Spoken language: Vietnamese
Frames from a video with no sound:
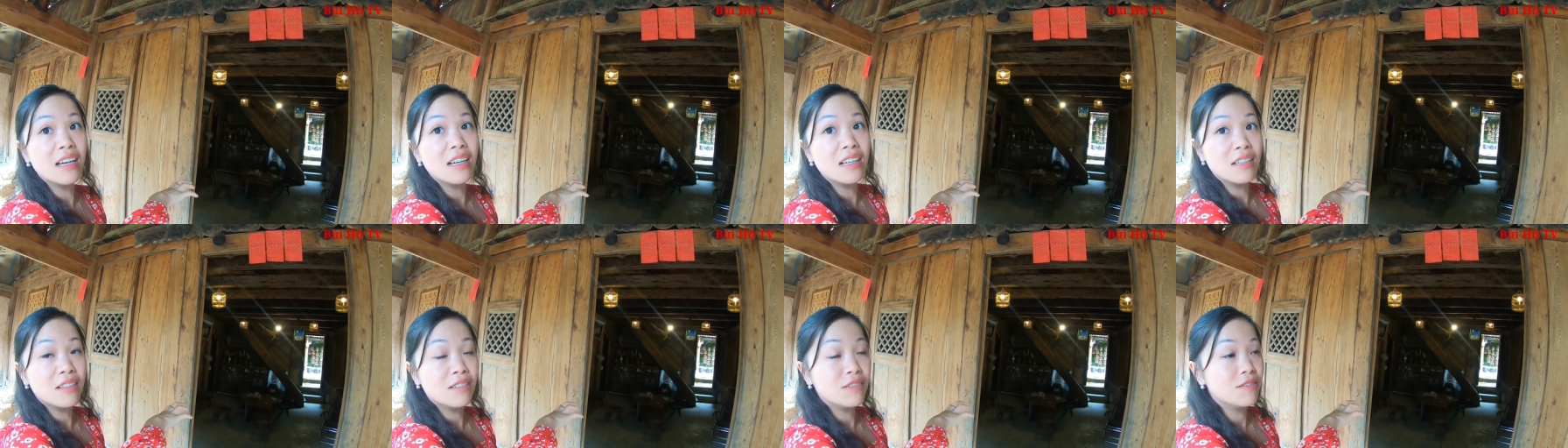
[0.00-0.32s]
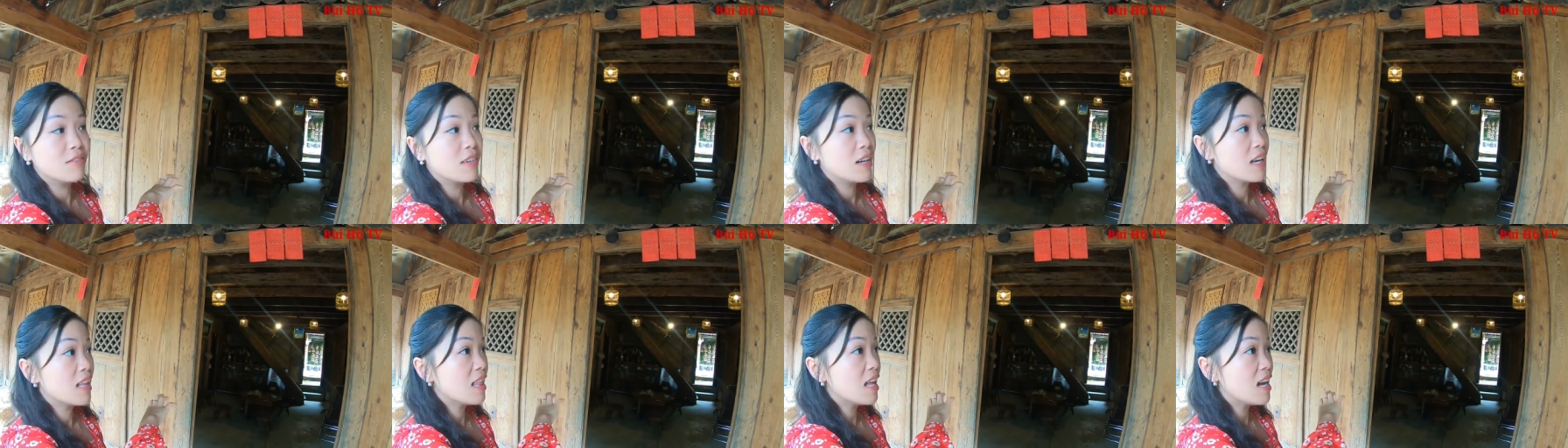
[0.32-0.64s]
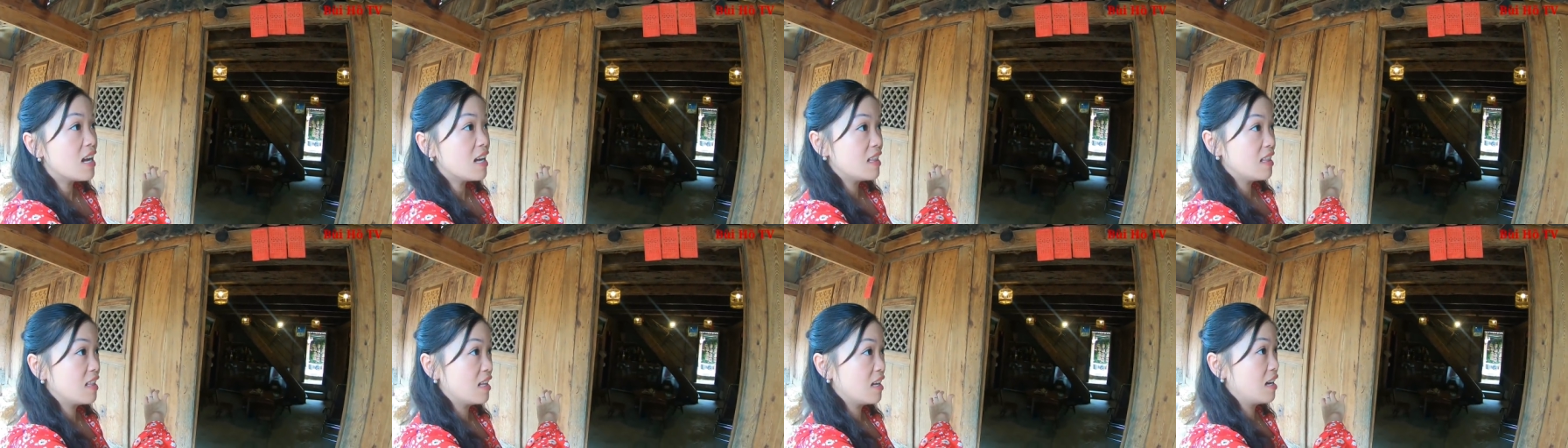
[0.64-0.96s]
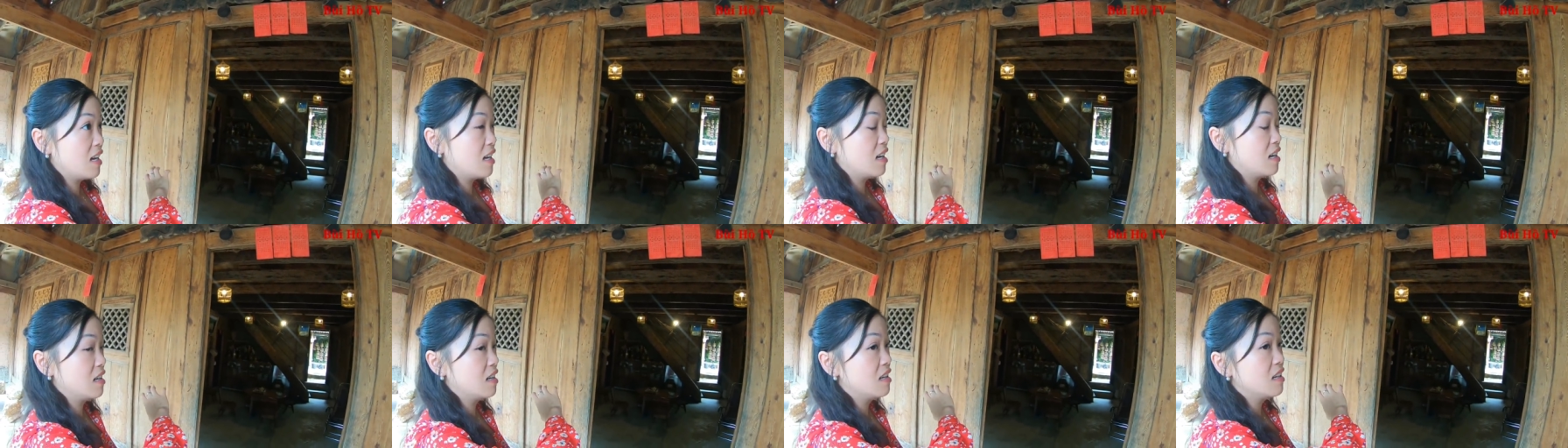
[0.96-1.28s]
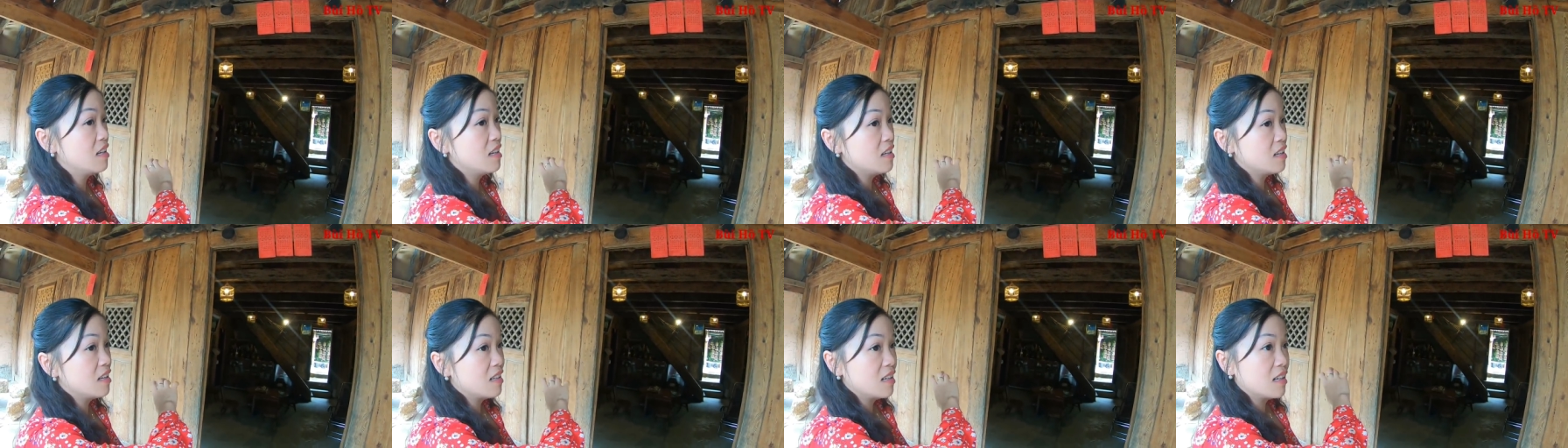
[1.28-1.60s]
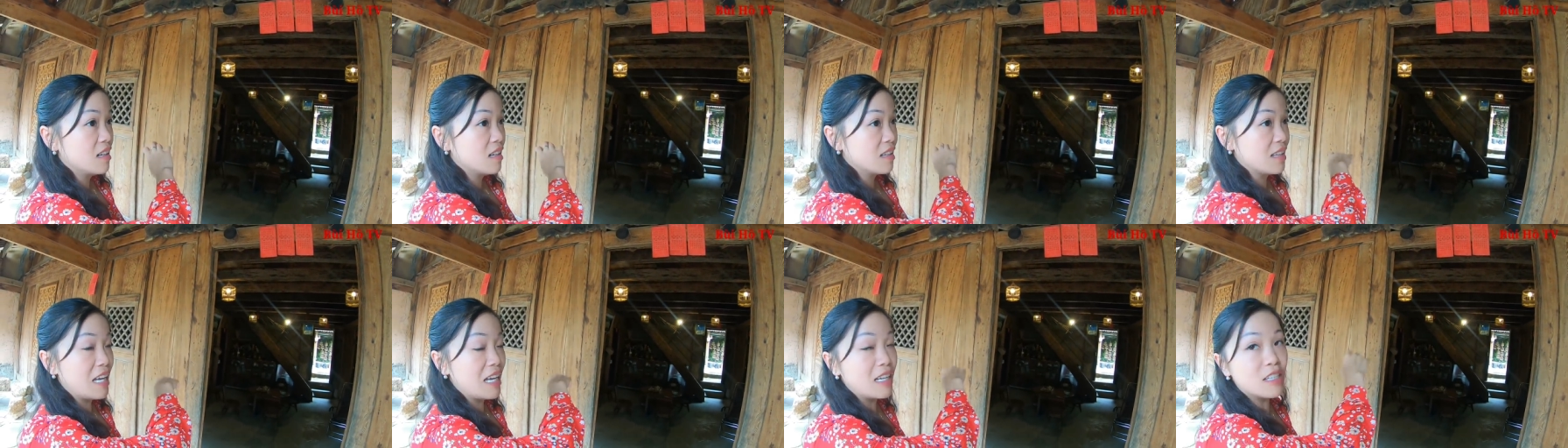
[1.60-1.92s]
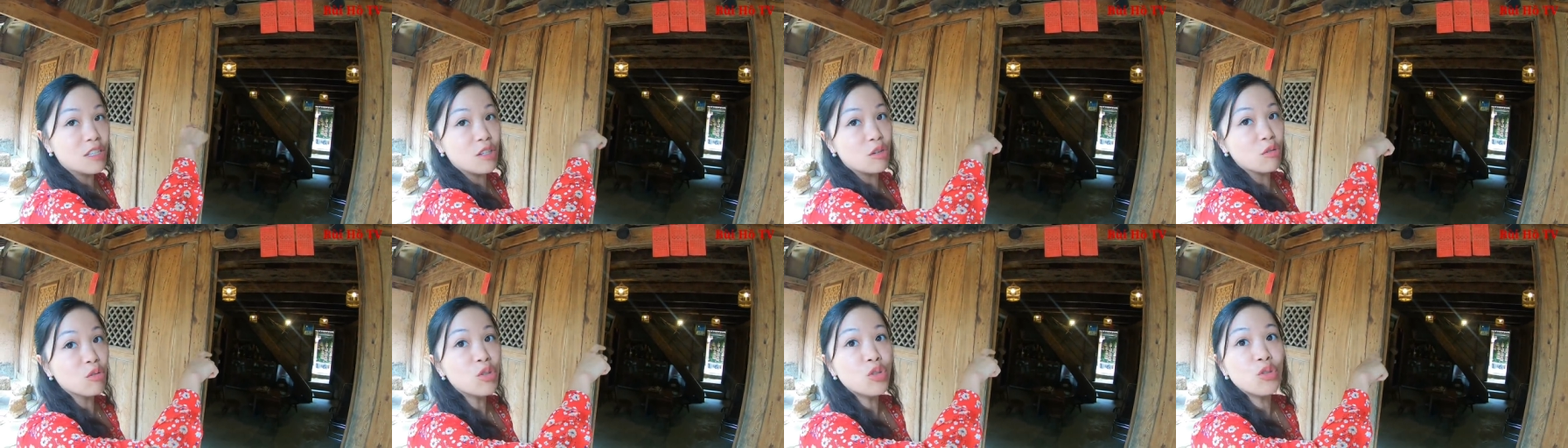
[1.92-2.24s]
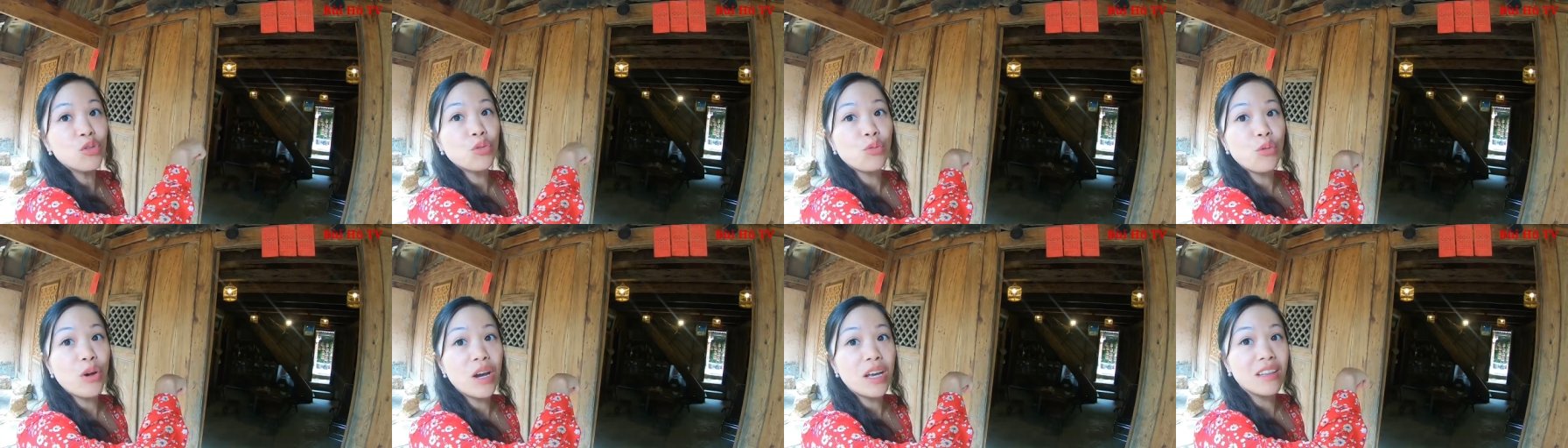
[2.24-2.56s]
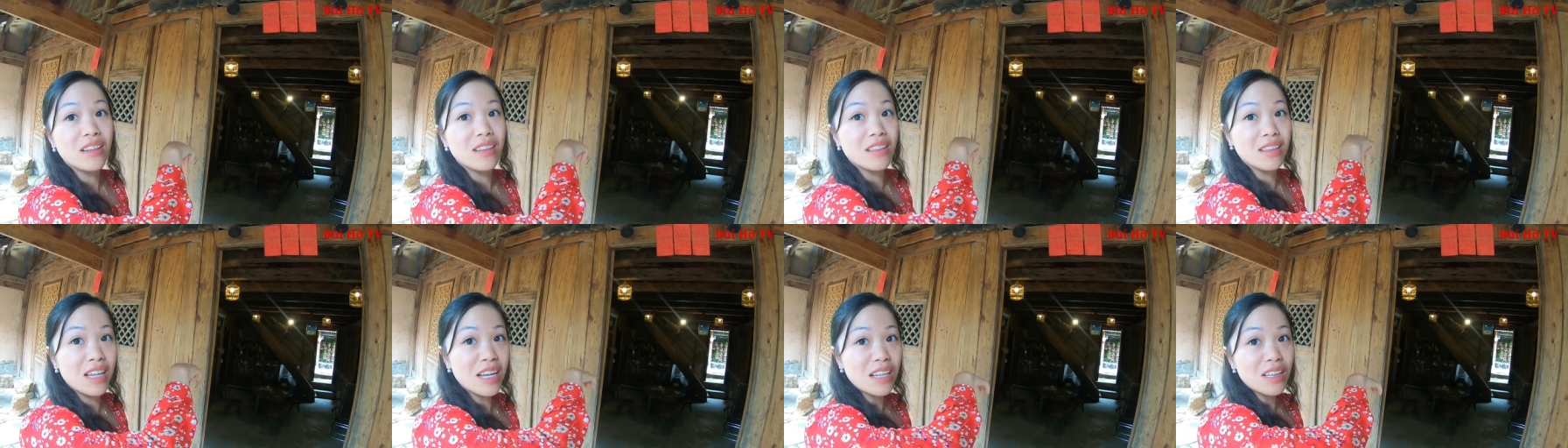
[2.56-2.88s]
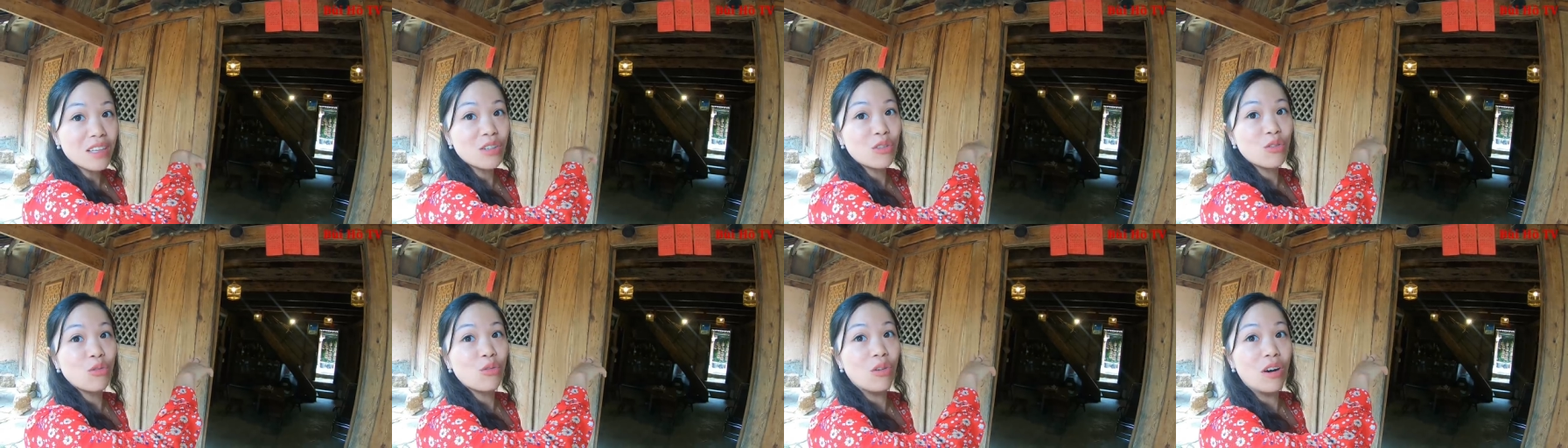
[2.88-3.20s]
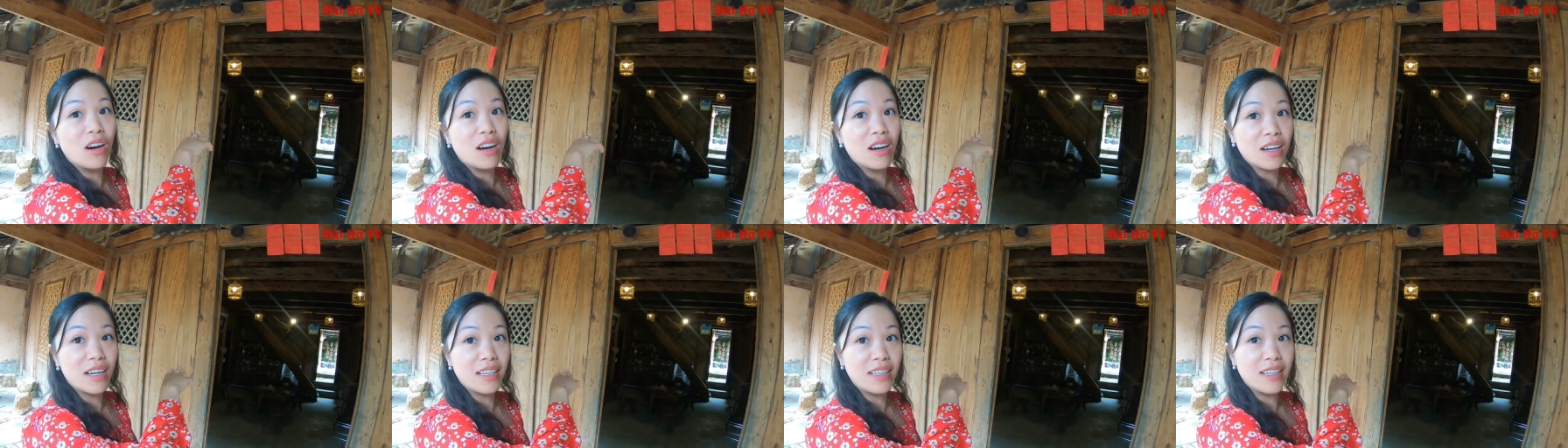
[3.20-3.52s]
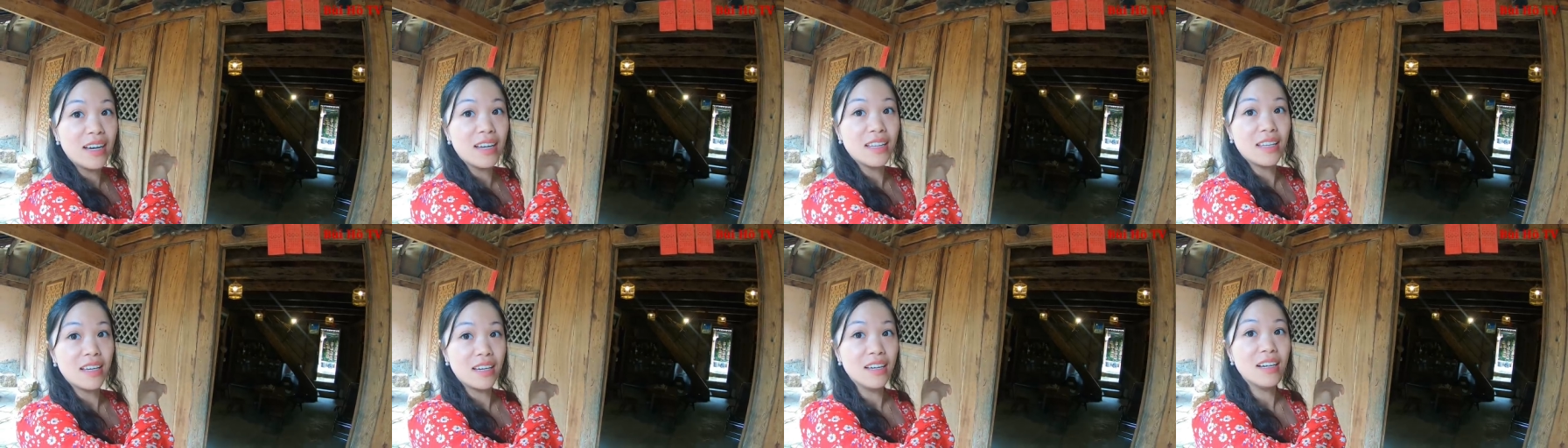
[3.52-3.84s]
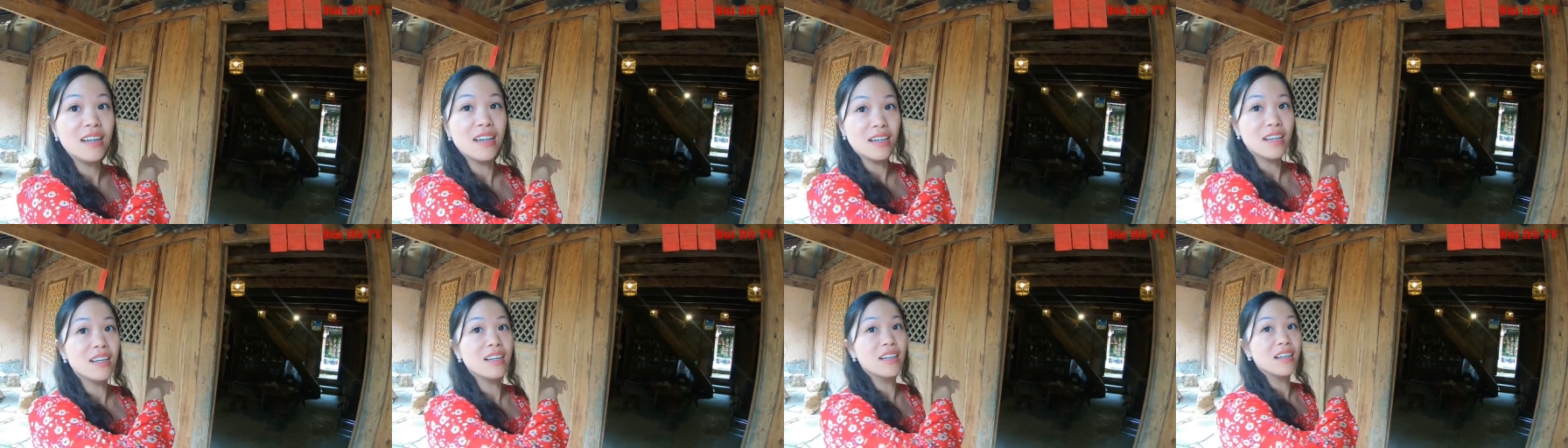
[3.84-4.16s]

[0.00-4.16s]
À. Với lại là ờ, đánh dấu chủ quyền đất của cái nhà đây ạ.